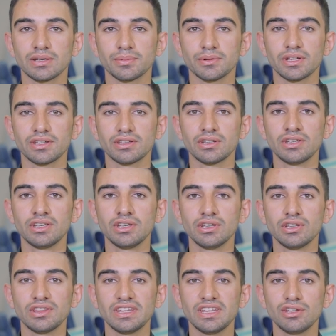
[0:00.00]
yapılan
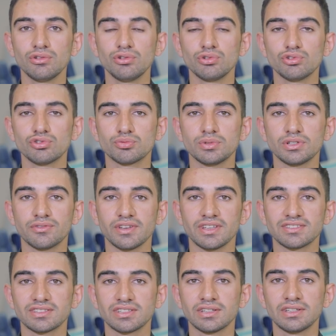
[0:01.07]
Nehir 101
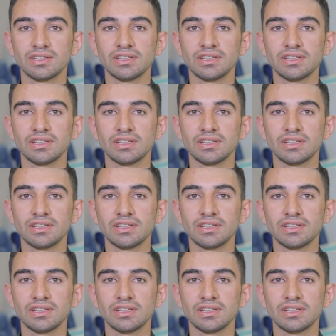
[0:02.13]
Fest.